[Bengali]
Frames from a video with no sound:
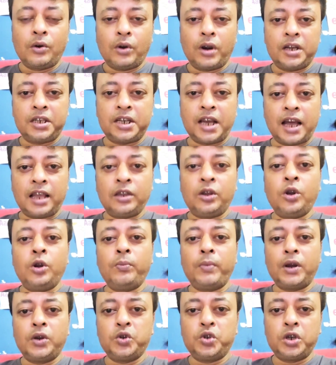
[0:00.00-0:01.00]
ওরা
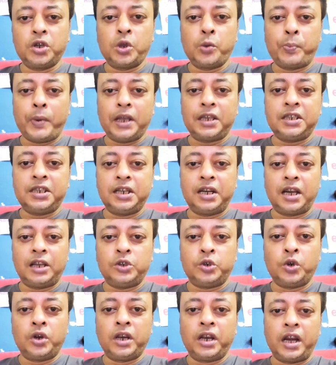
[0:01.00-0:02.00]
সাধারণ মানুষকে তো পাচ্ছে না
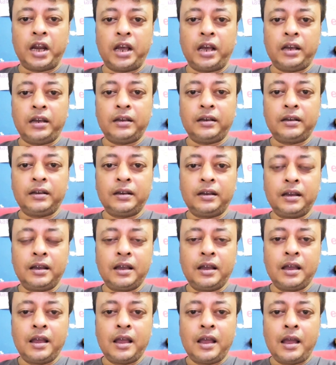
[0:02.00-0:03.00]
জঙ্গিরা
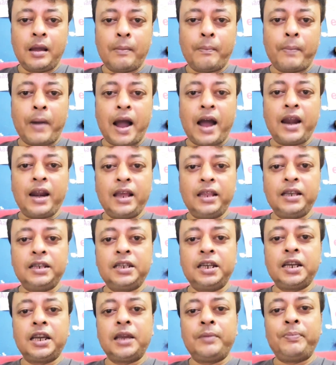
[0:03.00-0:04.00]

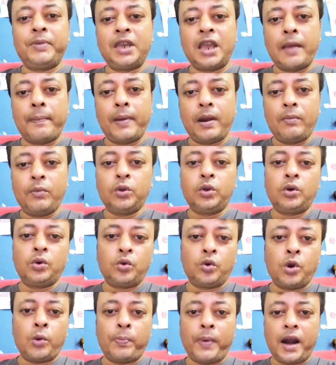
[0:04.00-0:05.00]
বাংলাদেশে কি বিজেপির মতন
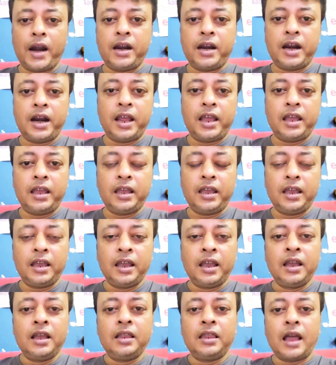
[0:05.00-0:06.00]
কোনো পার্টি নেই
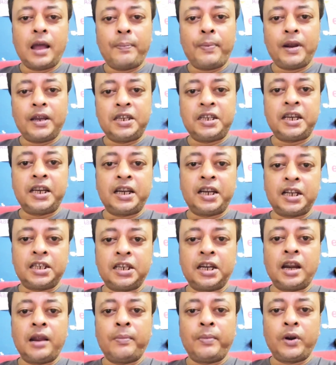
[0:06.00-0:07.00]
তারপরে শেখ
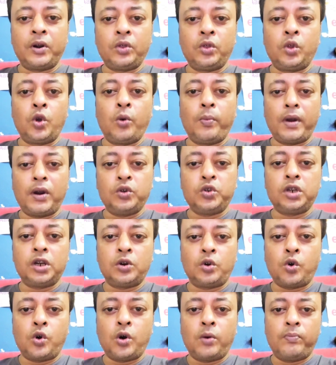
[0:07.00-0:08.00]
হাসিনার বিরুদ্ধেও
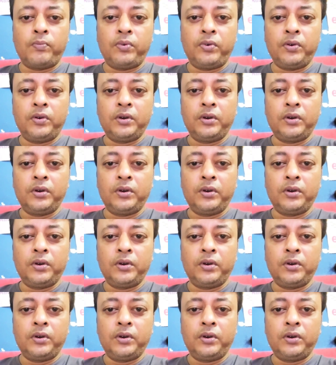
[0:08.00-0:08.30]
মানুষের ক্ষোভ